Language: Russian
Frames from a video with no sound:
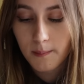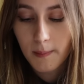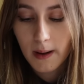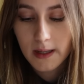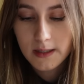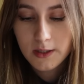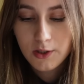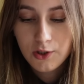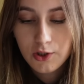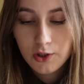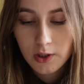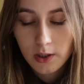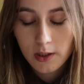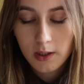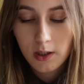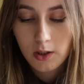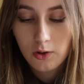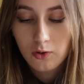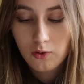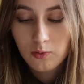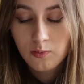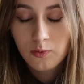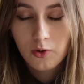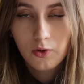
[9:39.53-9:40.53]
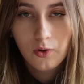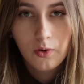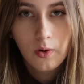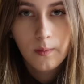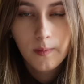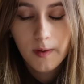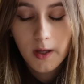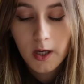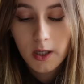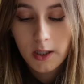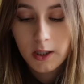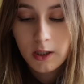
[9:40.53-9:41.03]
баночках, я думаю,
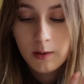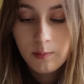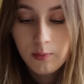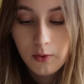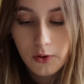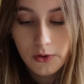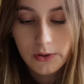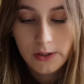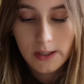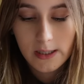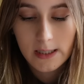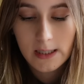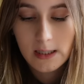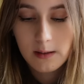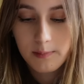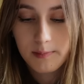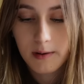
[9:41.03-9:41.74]
не будет таких